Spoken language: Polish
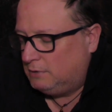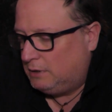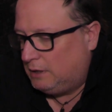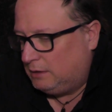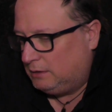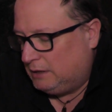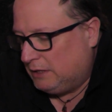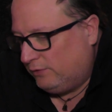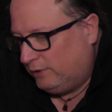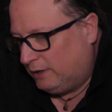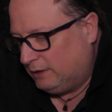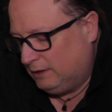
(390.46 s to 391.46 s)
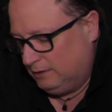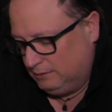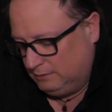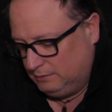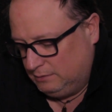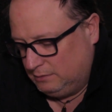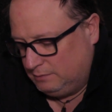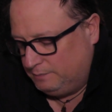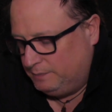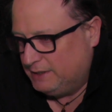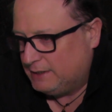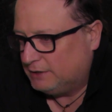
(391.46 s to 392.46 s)
Ja nie dałem rady e,
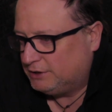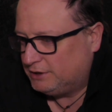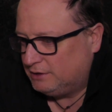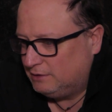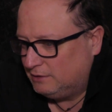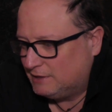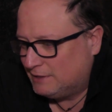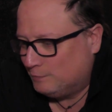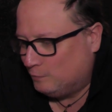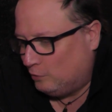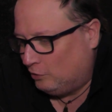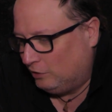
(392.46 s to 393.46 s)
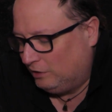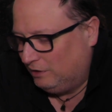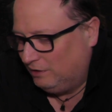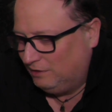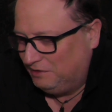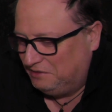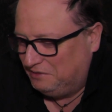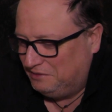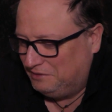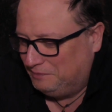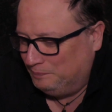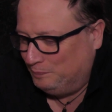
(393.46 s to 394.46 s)
pisać z mojej e,
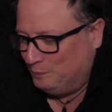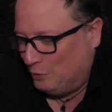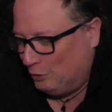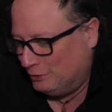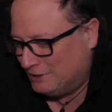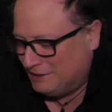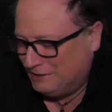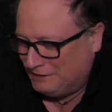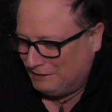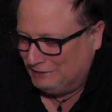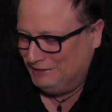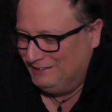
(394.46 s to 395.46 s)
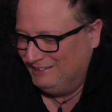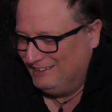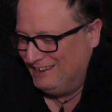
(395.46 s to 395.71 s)
polski, taki